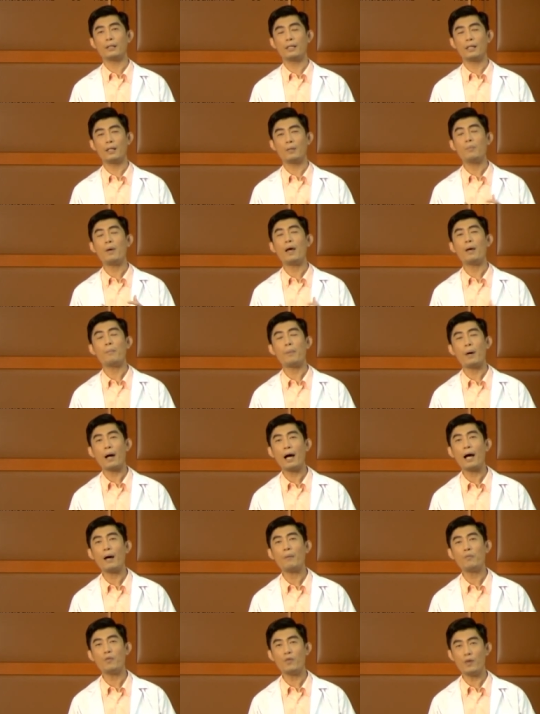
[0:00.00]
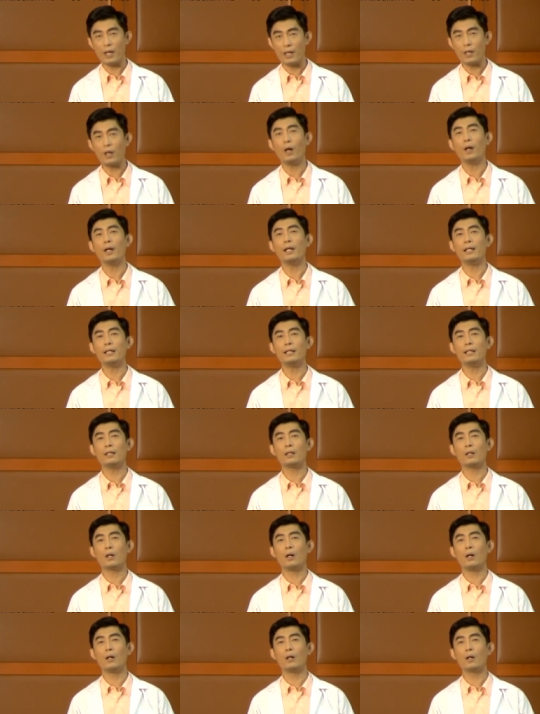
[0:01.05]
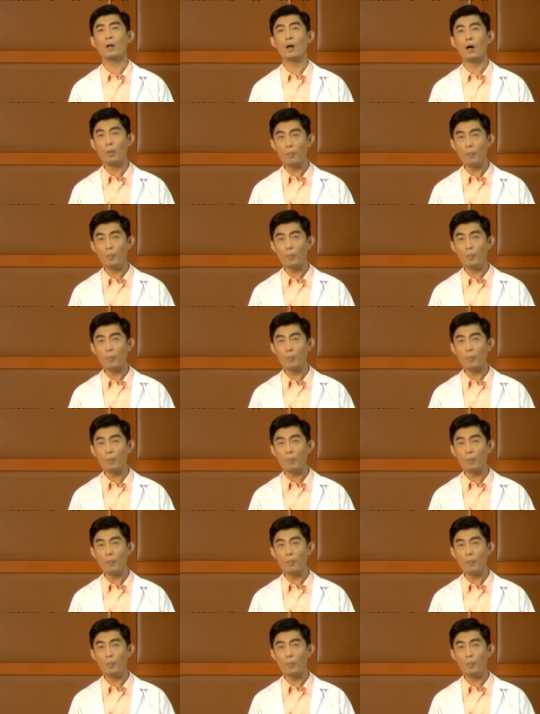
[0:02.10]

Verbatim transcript: เขียนแผนภาพเวนออยเลอร์ของ